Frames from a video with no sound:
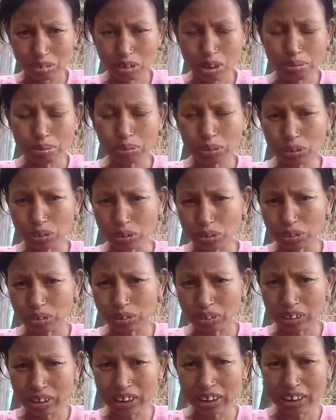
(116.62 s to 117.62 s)
ছয় বছর
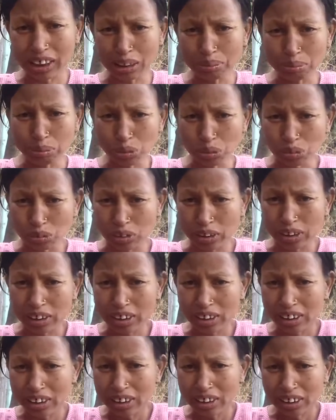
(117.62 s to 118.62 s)
না সাত বছর হল
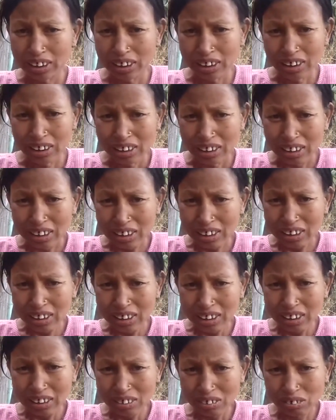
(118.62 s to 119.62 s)

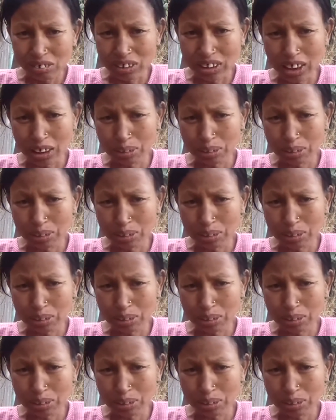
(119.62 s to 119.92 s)
ছয়